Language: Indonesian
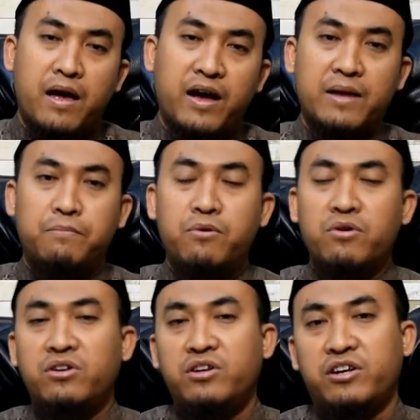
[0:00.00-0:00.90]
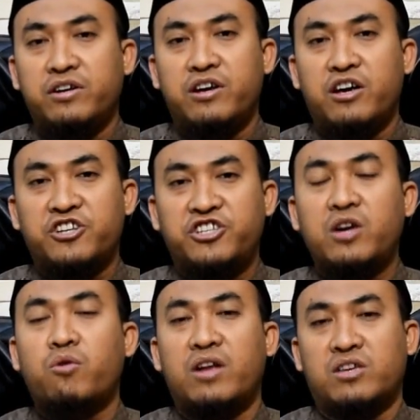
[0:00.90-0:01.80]
Adapun
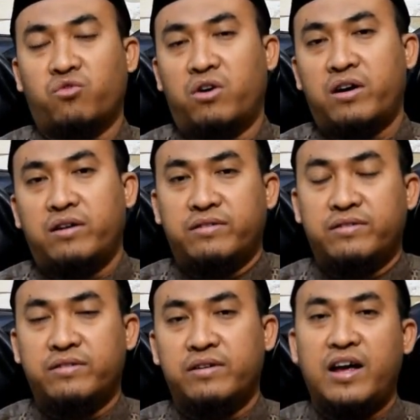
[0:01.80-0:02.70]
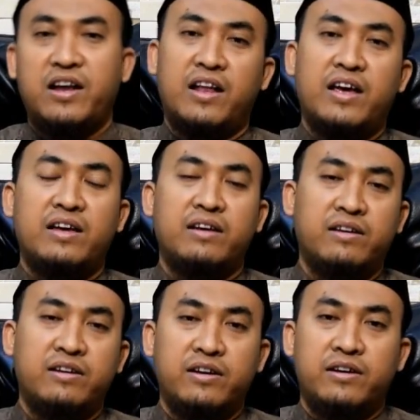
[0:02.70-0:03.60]
syirkul asgor adalah
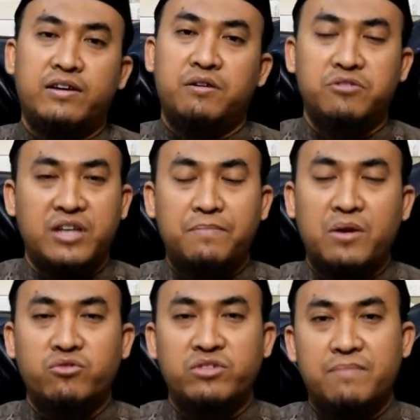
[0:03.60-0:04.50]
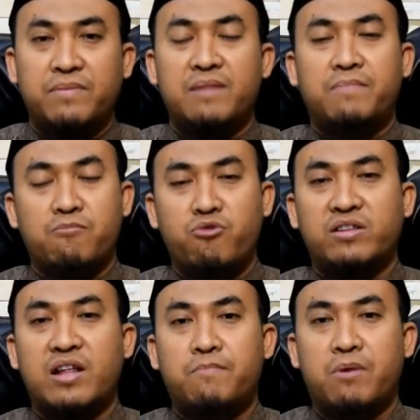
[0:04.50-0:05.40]
ucapan-ucapan,
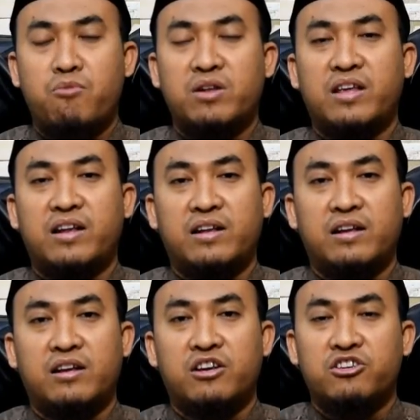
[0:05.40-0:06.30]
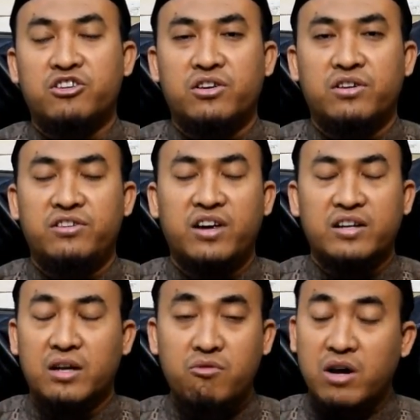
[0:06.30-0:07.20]
perbuatan-perbuatan yang
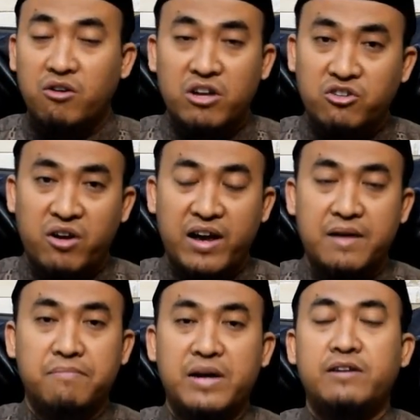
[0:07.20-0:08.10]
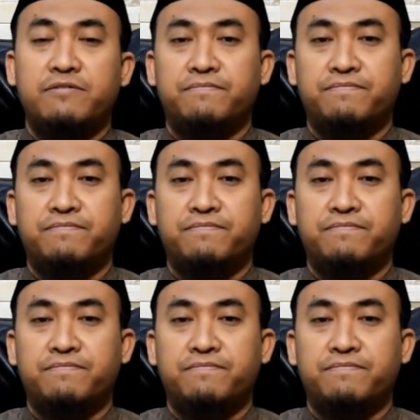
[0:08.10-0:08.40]
dilakukan oleh seorang hamba